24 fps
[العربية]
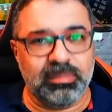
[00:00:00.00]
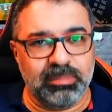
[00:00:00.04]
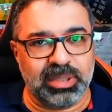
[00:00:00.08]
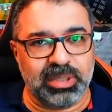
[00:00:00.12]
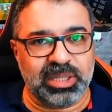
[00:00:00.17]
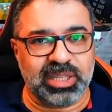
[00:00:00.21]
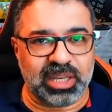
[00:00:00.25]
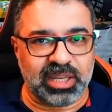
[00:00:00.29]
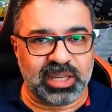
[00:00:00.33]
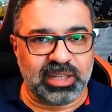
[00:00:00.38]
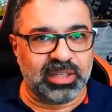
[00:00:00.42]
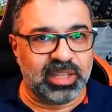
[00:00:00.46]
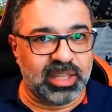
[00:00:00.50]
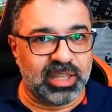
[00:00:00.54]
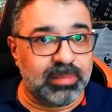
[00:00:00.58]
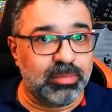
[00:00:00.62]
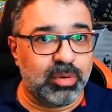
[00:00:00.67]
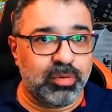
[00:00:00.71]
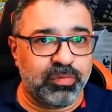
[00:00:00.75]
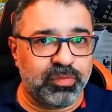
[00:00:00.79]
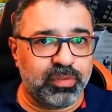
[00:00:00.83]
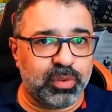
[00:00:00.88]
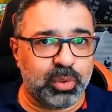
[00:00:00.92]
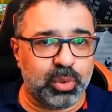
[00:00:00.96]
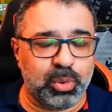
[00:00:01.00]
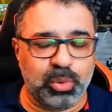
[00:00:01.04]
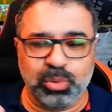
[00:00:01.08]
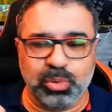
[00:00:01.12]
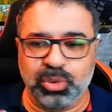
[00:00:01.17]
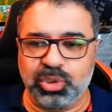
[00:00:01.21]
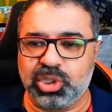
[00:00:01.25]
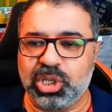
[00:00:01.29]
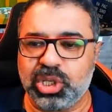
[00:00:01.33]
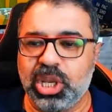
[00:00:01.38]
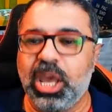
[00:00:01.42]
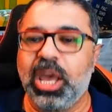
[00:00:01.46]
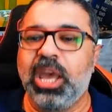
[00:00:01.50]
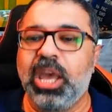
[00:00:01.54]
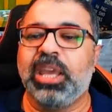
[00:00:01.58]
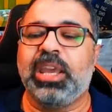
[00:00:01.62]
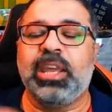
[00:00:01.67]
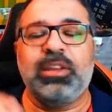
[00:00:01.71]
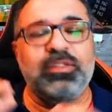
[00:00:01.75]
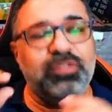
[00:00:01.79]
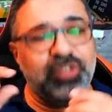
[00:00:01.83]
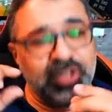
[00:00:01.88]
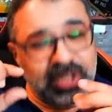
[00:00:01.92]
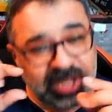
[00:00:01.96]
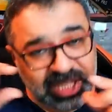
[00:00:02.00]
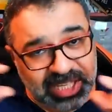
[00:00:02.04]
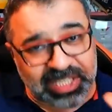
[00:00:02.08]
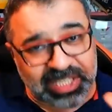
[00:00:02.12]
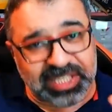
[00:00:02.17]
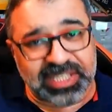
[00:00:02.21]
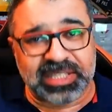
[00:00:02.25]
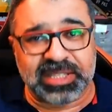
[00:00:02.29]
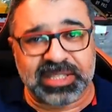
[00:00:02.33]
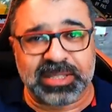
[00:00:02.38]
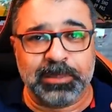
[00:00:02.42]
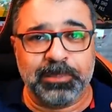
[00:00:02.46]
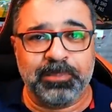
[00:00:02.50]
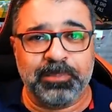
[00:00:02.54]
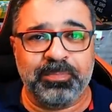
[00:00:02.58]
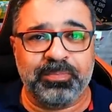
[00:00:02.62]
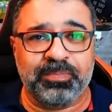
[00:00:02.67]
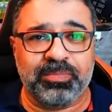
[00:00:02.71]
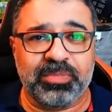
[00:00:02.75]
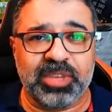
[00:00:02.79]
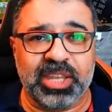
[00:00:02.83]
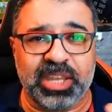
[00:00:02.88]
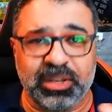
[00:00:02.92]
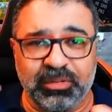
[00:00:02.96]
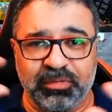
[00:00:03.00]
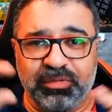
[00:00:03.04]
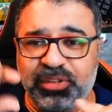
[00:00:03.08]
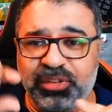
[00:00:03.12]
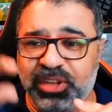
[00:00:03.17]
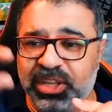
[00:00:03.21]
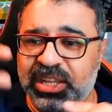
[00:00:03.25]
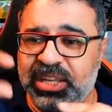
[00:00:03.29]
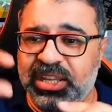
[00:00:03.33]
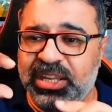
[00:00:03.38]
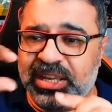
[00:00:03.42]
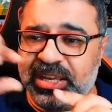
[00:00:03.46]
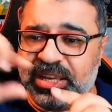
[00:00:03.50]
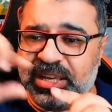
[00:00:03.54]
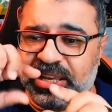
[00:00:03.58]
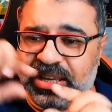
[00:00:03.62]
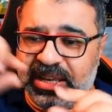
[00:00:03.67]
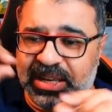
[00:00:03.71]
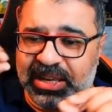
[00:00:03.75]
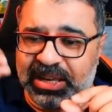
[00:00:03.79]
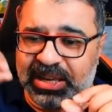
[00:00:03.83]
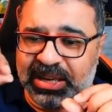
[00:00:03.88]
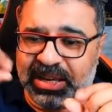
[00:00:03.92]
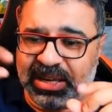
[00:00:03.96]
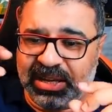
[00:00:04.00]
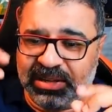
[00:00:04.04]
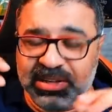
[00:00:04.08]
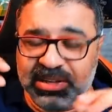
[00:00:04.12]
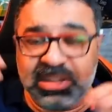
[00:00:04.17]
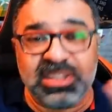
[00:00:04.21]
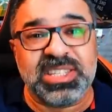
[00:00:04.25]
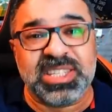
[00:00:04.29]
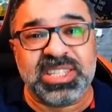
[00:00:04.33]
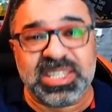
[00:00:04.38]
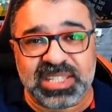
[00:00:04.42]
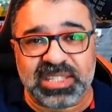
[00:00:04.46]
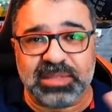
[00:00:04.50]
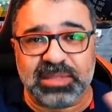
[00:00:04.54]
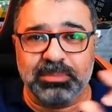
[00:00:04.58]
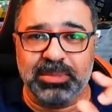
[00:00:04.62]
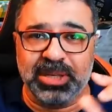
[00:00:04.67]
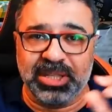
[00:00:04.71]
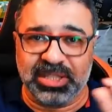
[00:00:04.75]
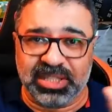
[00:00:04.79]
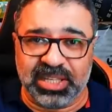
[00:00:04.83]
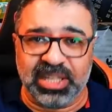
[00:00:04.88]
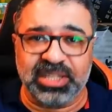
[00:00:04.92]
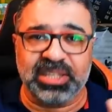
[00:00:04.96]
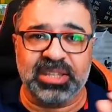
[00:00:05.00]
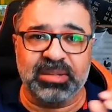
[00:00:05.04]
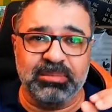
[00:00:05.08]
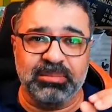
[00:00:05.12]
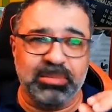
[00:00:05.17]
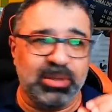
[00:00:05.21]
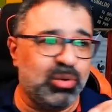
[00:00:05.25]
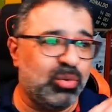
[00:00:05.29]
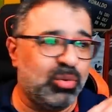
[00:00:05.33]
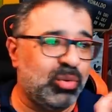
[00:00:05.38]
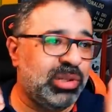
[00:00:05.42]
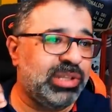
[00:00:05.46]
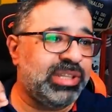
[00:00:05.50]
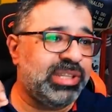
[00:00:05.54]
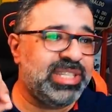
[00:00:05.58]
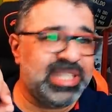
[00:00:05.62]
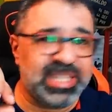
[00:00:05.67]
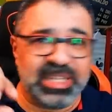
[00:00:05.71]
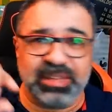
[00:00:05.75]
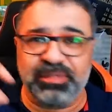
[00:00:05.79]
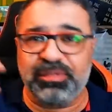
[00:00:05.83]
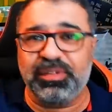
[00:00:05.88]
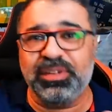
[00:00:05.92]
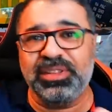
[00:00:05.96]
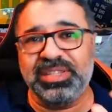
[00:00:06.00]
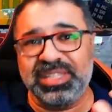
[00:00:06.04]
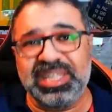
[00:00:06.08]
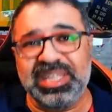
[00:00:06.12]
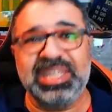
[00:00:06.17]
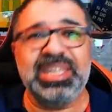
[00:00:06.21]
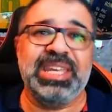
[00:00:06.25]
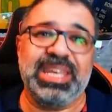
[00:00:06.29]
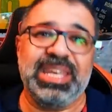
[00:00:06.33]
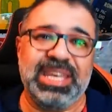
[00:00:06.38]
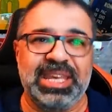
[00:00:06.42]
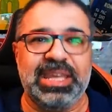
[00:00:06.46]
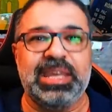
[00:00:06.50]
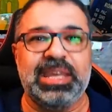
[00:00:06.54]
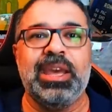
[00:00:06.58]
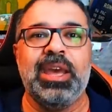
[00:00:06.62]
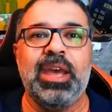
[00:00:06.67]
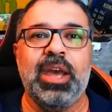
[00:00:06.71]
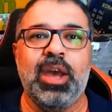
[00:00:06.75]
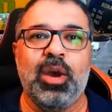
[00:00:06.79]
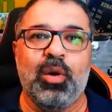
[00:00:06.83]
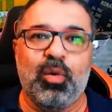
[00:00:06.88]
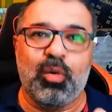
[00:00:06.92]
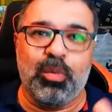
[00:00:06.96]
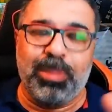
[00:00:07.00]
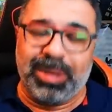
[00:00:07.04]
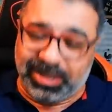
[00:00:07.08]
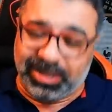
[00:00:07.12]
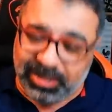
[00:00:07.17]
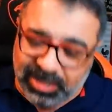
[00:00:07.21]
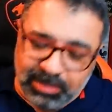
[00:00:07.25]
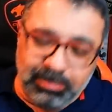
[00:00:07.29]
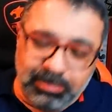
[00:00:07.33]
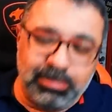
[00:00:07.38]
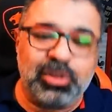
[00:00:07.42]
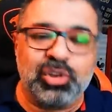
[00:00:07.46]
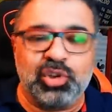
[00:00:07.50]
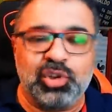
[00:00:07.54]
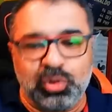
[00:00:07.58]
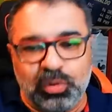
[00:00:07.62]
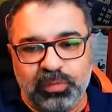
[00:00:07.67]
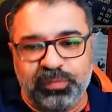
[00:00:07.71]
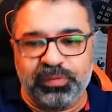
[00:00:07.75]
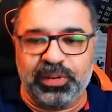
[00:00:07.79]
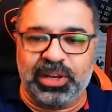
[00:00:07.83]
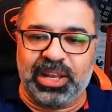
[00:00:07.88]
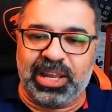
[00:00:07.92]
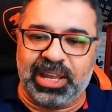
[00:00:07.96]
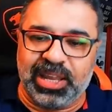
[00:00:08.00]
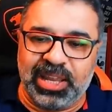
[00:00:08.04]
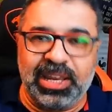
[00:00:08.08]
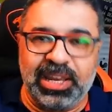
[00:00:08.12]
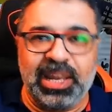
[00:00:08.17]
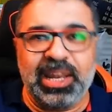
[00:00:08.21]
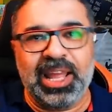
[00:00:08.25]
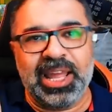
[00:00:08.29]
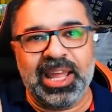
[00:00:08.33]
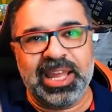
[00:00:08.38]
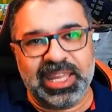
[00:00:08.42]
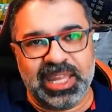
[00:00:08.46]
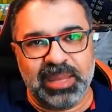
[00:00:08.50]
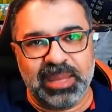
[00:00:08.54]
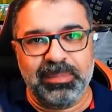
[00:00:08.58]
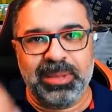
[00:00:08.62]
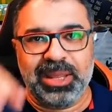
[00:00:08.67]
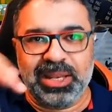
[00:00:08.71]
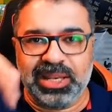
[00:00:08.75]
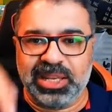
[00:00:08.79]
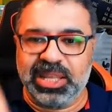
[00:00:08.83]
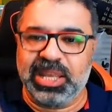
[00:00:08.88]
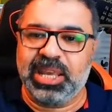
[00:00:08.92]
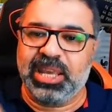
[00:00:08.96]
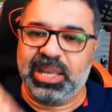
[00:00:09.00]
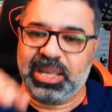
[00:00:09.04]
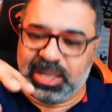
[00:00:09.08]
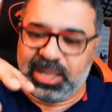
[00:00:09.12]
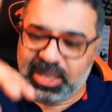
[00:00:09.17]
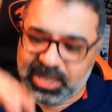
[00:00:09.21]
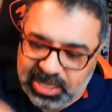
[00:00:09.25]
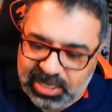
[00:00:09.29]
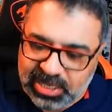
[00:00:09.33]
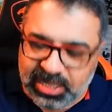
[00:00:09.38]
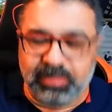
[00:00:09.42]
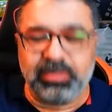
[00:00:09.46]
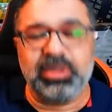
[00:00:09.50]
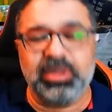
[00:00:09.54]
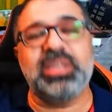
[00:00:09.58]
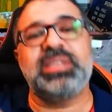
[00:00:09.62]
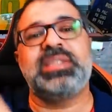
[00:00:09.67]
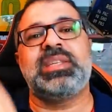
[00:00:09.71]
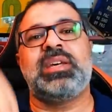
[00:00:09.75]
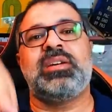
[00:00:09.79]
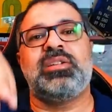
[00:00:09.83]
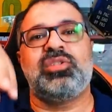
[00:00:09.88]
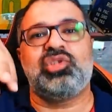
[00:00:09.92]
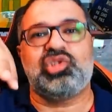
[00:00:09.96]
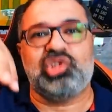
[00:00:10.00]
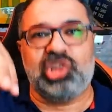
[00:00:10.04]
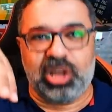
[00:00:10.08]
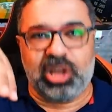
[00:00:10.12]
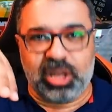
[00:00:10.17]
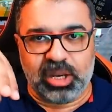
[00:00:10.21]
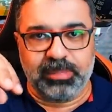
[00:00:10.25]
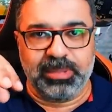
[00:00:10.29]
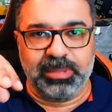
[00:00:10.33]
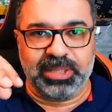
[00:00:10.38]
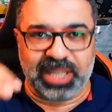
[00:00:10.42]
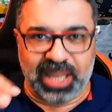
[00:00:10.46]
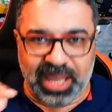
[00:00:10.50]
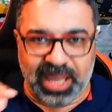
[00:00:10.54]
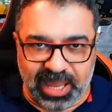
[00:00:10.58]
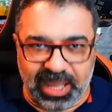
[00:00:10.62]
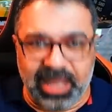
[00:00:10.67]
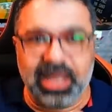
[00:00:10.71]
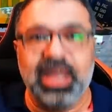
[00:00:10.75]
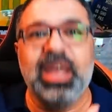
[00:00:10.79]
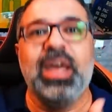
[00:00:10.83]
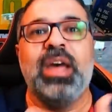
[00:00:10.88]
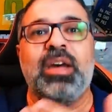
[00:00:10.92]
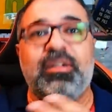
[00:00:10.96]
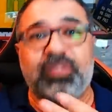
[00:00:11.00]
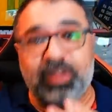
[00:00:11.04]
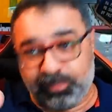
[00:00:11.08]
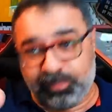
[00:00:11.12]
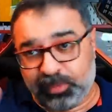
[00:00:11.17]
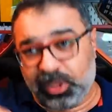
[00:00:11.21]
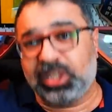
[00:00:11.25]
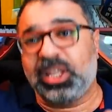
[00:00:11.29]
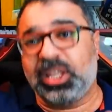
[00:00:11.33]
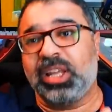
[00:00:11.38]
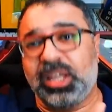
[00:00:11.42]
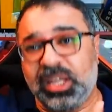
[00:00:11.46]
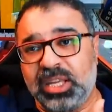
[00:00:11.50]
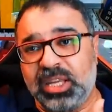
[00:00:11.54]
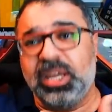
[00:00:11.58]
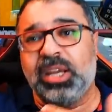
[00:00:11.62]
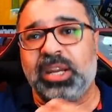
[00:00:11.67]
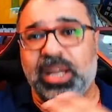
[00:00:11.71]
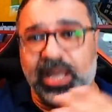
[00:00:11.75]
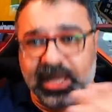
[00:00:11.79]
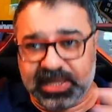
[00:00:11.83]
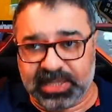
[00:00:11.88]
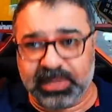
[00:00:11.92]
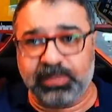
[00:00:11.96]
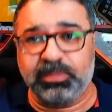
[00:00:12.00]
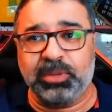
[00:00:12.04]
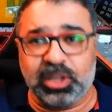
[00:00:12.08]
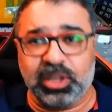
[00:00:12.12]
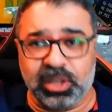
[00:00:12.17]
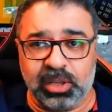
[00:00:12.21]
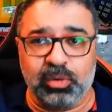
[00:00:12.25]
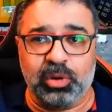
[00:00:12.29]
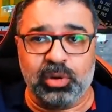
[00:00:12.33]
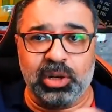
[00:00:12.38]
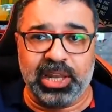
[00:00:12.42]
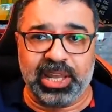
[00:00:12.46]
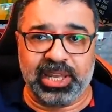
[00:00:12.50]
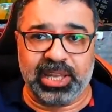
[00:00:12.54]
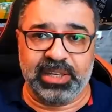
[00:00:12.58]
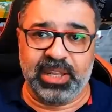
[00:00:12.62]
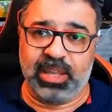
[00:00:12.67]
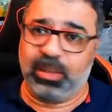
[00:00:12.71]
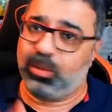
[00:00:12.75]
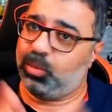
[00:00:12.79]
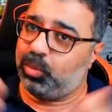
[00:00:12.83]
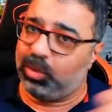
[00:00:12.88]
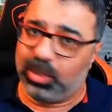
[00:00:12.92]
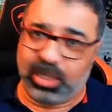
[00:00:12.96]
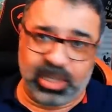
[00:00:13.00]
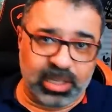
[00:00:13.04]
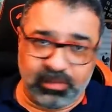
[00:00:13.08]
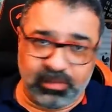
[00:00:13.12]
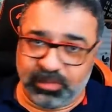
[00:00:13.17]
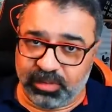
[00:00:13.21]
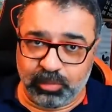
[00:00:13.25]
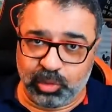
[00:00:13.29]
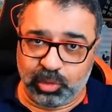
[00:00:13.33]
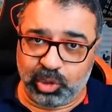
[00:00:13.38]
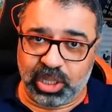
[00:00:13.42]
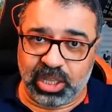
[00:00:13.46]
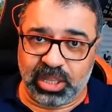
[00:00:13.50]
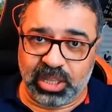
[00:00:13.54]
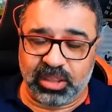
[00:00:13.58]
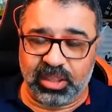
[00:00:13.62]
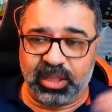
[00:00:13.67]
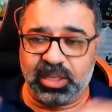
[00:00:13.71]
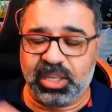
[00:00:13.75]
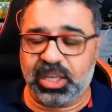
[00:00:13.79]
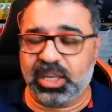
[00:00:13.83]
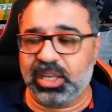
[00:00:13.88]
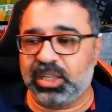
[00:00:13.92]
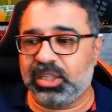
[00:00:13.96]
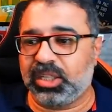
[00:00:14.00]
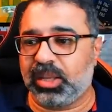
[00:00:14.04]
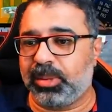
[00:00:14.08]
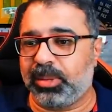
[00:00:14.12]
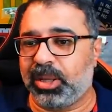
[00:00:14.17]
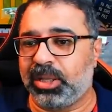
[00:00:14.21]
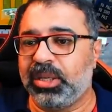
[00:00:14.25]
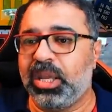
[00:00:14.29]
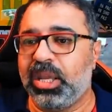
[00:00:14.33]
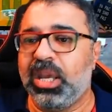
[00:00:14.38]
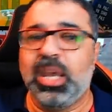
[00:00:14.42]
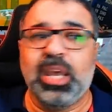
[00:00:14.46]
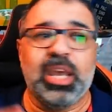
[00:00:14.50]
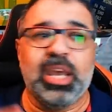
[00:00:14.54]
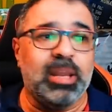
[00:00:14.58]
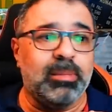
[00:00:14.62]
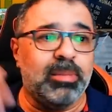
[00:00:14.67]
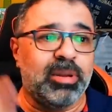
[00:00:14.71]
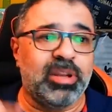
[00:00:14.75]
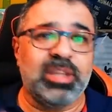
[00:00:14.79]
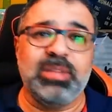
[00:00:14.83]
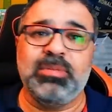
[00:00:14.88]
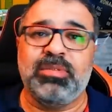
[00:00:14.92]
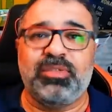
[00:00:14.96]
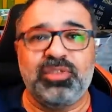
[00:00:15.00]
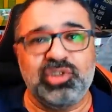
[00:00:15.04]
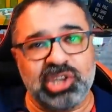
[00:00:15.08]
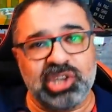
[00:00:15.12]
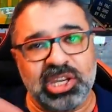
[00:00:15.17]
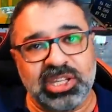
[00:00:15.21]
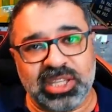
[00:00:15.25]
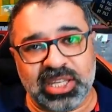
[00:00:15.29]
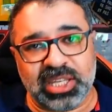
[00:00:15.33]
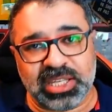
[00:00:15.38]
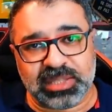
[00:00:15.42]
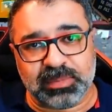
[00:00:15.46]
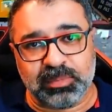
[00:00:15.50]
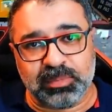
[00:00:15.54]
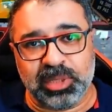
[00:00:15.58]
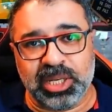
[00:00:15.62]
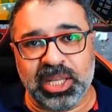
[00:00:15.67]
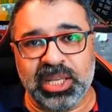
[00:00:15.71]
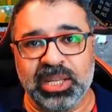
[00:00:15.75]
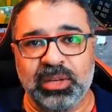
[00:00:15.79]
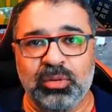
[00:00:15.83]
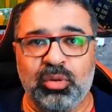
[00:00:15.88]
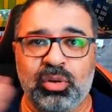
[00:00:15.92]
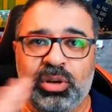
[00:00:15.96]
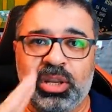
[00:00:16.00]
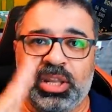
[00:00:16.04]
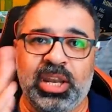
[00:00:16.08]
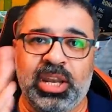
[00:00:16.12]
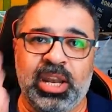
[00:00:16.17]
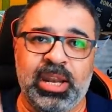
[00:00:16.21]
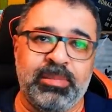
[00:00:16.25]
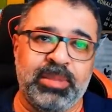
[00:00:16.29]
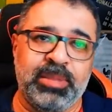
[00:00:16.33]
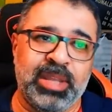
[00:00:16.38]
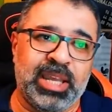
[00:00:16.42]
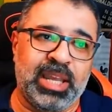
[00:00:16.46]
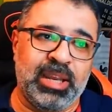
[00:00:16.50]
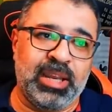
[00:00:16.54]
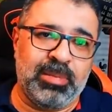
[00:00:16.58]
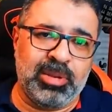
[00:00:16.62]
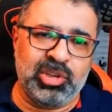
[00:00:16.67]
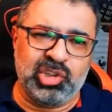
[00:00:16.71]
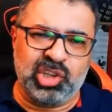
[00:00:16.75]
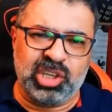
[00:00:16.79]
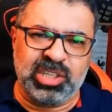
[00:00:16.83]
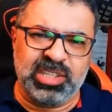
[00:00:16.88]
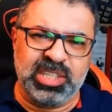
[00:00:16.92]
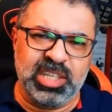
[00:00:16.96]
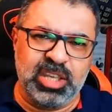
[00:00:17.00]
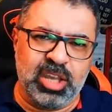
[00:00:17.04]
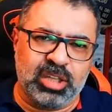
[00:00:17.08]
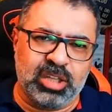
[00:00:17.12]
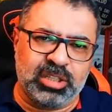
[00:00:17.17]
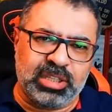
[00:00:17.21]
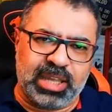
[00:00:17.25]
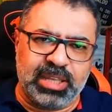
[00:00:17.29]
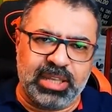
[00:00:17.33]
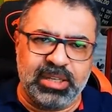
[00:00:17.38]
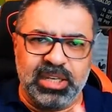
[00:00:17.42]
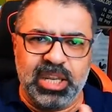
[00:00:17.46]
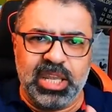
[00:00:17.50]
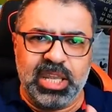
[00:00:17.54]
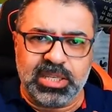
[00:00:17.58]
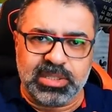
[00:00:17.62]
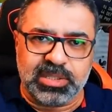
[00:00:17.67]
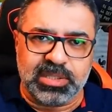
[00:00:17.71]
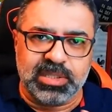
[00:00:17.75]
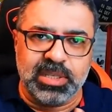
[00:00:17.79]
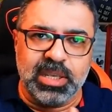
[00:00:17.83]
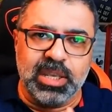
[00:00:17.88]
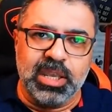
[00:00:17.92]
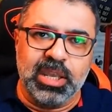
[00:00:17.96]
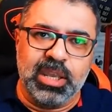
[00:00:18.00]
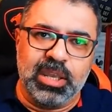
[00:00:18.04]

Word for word: بتاعه جيم اوف ثرونز كان في تكست كان في آه، نص بيتكتب بيقول دي دي ايه وبعدين بنشوف العائله الحاكمه ليها هي اللي بيظهر الشعار بتاعها فبتتغير حسب تغير الاحداث وده كان في منتهى الذكاء طبعا المره دي مفيش اي تكست من اي نوع لان احنا بنتكلم عن شخصيات عن ناس